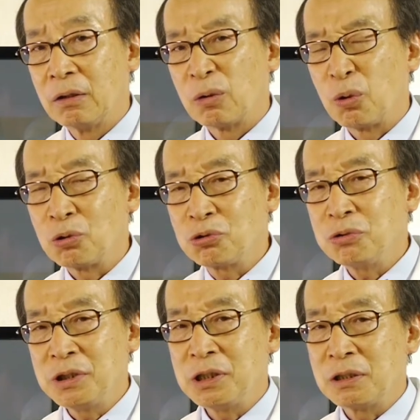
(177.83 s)

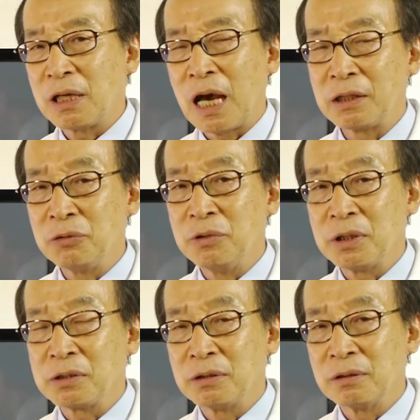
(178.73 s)
골수이식을 하기
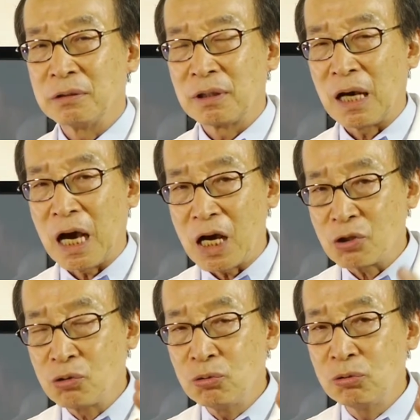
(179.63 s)
위해서는
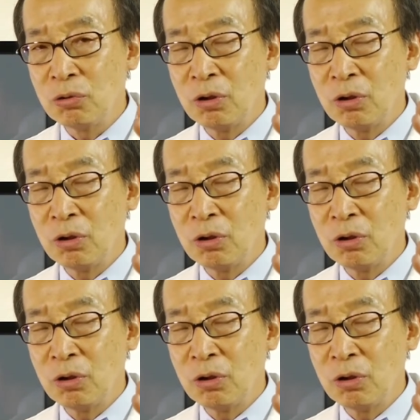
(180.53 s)
아주